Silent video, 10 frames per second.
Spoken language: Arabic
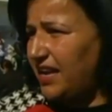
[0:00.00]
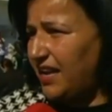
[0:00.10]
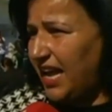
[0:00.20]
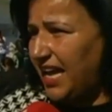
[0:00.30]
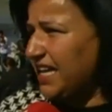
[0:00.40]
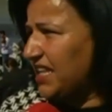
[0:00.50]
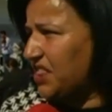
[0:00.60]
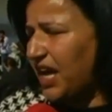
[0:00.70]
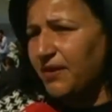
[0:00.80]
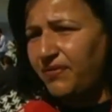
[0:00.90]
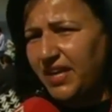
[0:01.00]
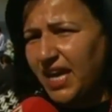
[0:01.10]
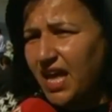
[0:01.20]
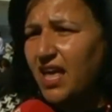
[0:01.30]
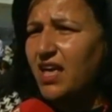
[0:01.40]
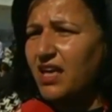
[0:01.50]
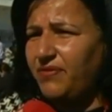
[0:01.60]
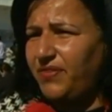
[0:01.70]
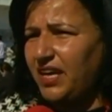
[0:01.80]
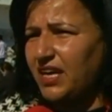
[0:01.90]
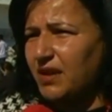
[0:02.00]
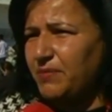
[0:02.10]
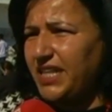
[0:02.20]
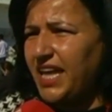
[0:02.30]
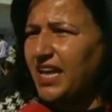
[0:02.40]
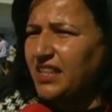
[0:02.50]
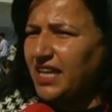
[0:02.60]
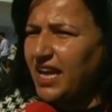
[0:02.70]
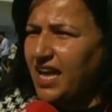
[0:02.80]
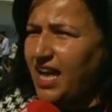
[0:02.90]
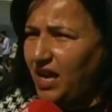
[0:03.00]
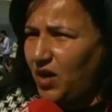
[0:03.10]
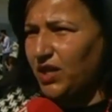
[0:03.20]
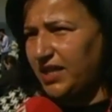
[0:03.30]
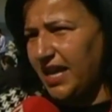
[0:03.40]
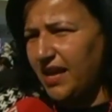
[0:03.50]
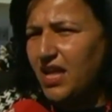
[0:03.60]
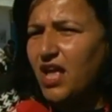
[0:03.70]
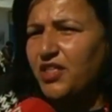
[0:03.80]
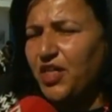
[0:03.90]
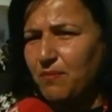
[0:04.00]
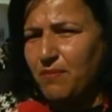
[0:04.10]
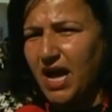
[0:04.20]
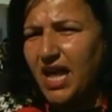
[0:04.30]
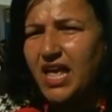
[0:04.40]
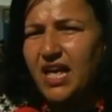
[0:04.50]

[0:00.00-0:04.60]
الحياة الثقافية في بداية العطلة ثم